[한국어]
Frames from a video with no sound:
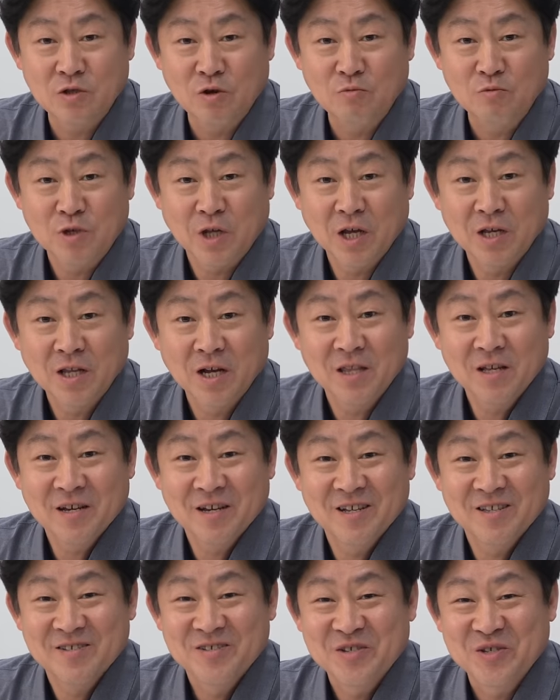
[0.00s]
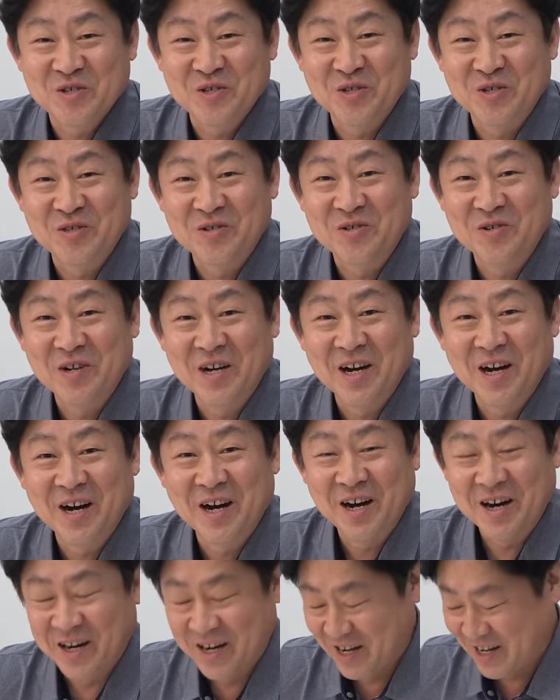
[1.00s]
너무 대단하게 느껴지는
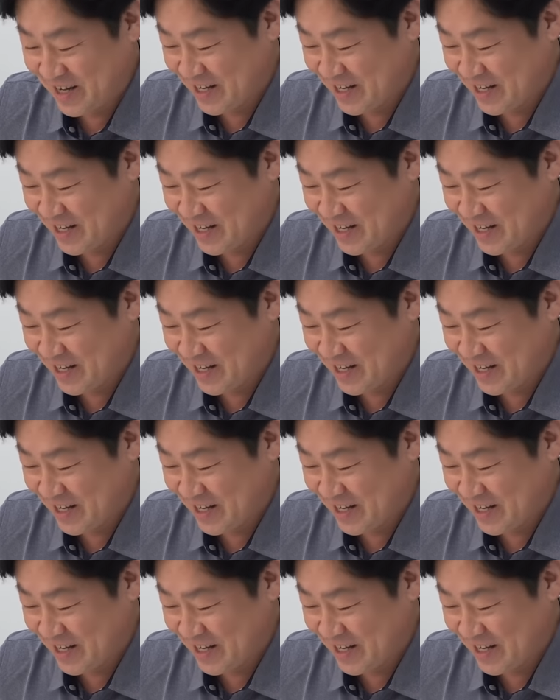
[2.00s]
거야